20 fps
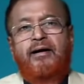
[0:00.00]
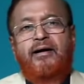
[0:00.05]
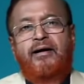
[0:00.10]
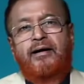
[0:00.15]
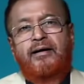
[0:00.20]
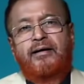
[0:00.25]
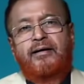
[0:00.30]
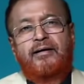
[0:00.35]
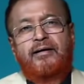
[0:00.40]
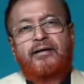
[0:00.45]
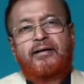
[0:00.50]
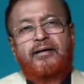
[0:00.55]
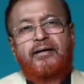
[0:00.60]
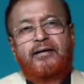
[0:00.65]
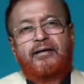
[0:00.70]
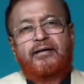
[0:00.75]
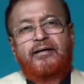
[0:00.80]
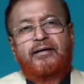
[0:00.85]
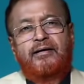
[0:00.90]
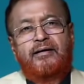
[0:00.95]
হালকা
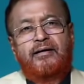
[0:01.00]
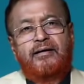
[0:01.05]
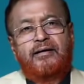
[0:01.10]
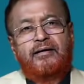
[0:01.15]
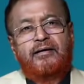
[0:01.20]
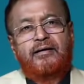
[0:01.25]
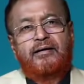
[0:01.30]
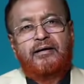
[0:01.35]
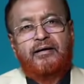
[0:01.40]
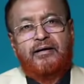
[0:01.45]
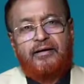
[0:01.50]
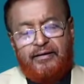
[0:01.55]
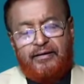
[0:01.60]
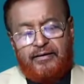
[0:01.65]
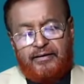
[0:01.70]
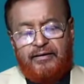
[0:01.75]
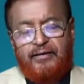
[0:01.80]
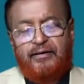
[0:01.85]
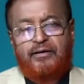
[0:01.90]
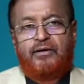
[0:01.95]
হালকা হালকা
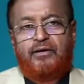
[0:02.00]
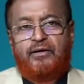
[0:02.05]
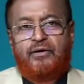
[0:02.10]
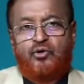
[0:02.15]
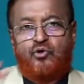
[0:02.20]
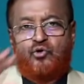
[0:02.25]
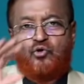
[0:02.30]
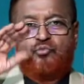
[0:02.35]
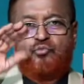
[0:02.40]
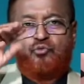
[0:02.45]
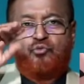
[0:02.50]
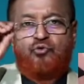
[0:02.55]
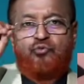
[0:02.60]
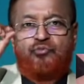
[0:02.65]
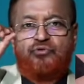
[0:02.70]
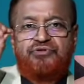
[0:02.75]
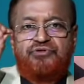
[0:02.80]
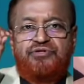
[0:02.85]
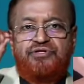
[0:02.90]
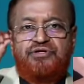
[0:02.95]
হ্যাঁ কোমরের
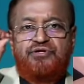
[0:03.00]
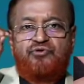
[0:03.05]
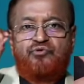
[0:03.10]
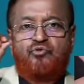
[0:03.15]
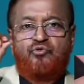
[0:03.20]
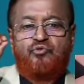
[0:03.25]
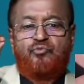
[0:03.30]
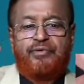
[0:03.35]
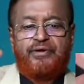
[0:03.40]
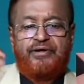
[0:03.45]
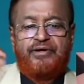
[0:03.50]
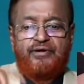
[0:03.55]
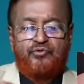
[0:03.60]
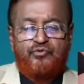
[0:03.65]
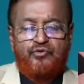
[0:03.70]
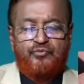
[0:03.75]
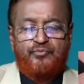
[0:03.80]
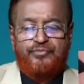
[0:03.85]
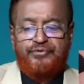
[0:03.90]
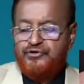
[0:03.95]
মধ্যে ডলবে
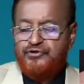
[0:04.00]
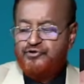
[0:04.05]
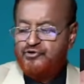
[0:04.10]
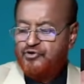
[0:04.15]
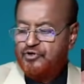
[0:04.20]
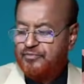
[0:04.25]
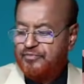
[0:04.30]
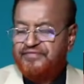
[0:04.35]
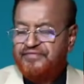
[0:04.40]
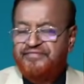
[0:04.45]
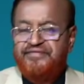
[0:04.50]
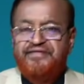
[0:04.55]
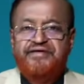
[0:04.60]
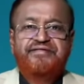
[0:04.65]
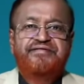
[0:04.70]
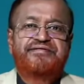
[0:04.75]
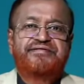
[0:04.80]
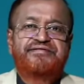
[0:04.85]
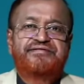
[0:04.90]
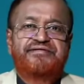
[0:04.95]
এগুলোর ভিডিও আমরা দিয়ে
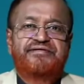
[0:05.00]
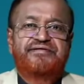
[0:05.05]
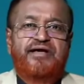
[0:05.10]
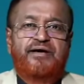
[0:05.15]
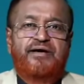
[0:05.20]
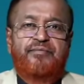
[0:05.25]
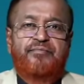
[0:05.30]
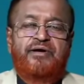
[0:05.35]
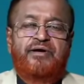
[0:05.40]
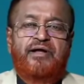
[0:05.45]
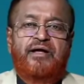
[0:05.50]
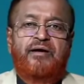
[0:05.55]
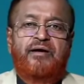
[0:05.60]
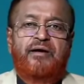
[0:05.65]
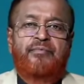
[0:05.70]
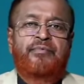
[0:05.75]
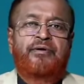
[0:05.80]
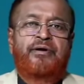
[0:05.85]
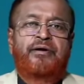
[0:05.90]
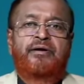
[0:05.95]
দিচ্ছি আপনি
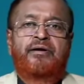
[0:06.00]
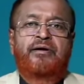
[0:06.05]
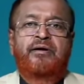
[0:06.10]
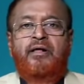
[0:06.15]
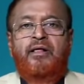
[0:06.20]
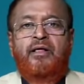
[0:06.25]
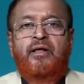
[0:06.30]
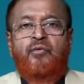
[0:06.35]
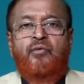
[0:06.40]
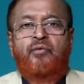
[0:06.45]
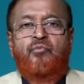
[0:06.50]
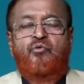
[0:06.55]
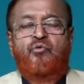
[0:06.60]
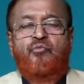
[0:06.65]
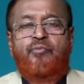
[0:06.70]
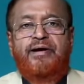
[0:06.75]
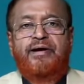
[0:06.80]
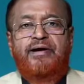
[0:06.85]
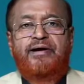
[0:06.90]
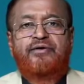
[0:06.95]
আপনার
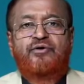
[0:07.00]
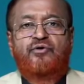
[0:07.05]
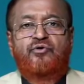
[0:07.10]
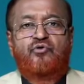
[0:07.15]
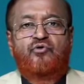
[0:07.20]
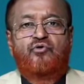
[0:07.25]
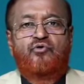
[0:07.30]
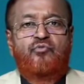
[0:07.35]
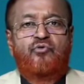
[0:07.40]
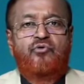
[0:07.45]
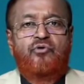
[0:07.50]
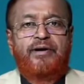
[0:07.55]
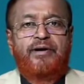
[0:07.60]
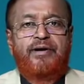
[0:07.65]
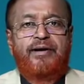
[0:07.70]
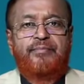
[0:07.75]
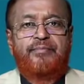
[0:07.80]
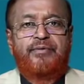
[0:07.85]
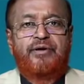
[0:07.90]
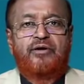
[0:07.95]
মোবাইলটা ওইরকম হলে
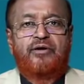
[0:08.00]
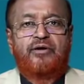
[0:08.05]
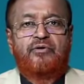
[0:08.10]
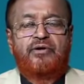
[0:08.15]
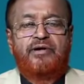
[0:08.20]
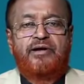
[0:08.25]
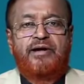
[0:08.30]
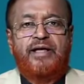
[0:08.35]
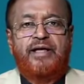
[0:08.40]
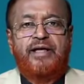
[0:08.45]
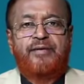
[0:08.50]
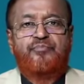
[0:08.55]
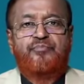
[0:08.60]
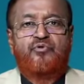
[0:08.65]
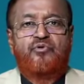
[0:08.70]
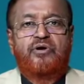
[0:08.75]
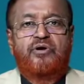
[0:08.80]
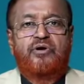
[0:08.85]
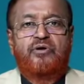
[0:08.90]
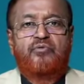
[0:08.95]
আপনি এখনই লাইভ
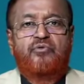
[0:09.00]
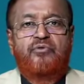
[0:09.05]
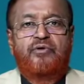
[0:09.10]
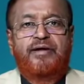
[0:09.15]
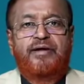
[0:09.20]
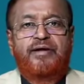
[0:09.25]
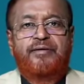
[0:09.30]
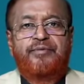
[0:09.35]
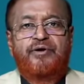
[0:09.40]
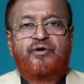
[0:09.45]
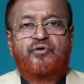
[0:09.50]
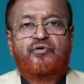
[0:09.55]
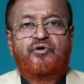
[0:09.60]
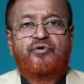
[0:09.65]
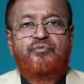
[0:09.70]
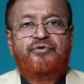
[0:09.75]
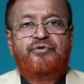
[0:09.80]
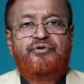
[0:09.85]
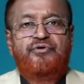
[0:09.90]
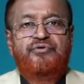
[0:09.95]
প্রোগ্রাম হলে আপনি
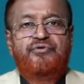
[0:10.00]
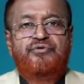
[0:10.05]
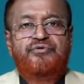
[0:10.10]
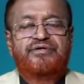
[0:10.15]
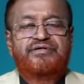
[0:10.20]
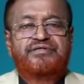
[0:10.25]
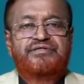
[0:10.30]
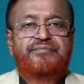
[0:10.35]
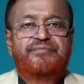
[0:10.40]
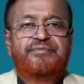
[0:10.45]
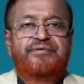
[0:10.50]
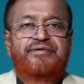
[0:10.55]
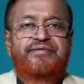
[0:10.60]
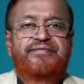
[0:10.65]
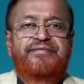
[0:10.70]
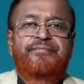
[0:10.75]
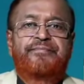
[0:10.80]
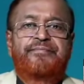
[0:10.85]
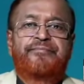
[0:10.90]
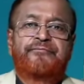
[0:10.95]
এখনই ভিডিও দেখতে
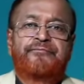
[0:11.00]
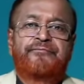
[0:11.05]
পারতেন